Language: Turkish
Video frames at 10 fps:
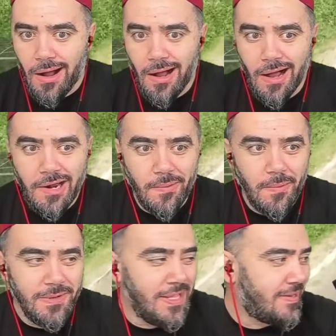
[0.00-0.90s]

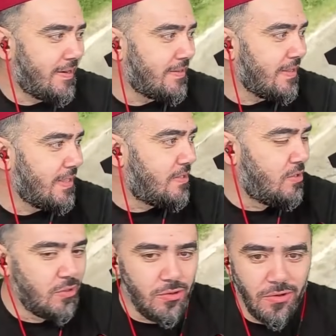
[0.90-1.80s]
Arabamı tekrardan
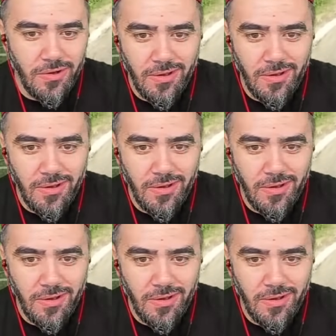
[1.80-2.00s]
getir diyor.